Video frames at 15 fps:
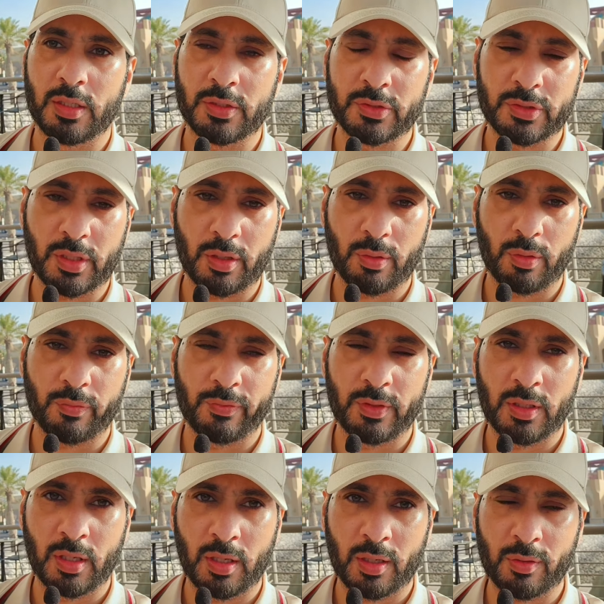الصاروخ
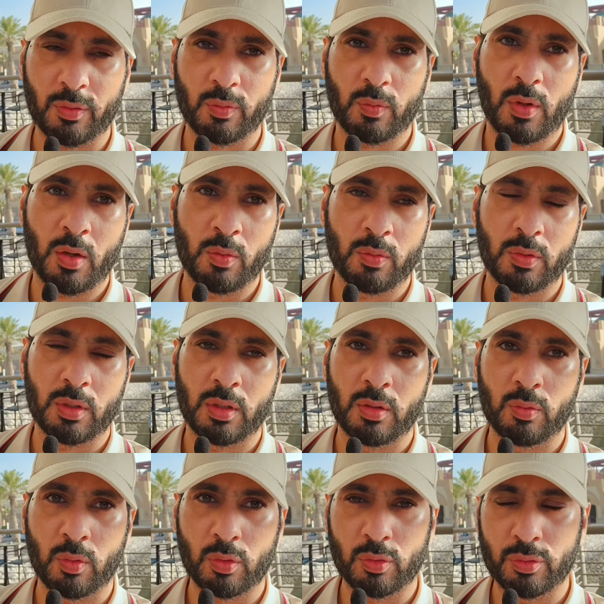في الأرض أو
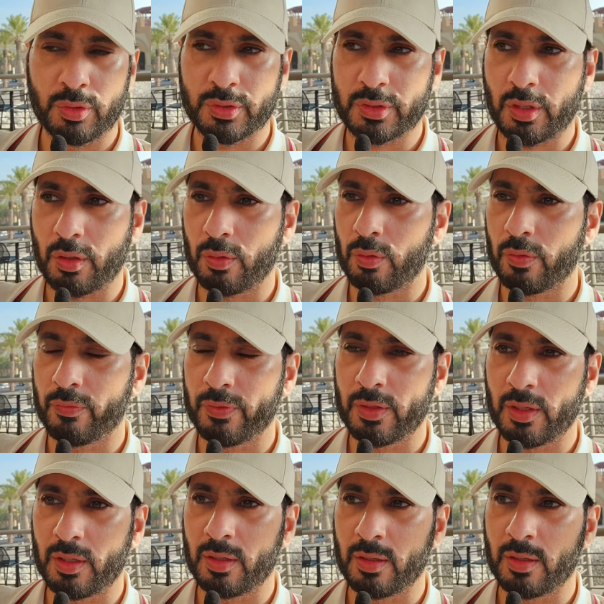آه، وقود الصاروخ
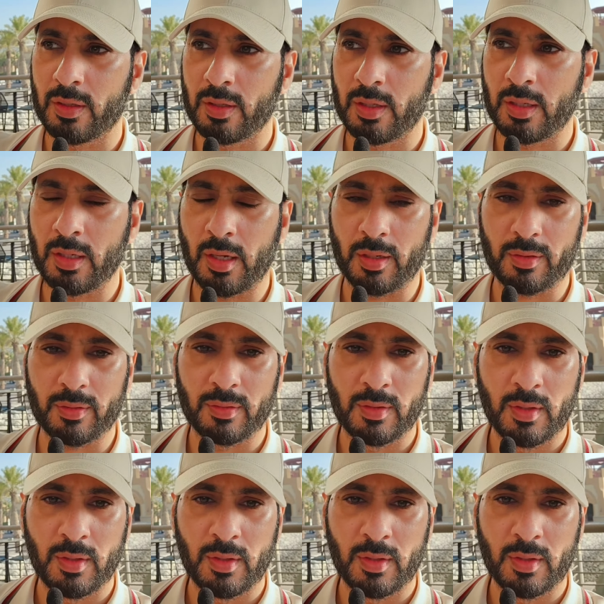في آه، الأرض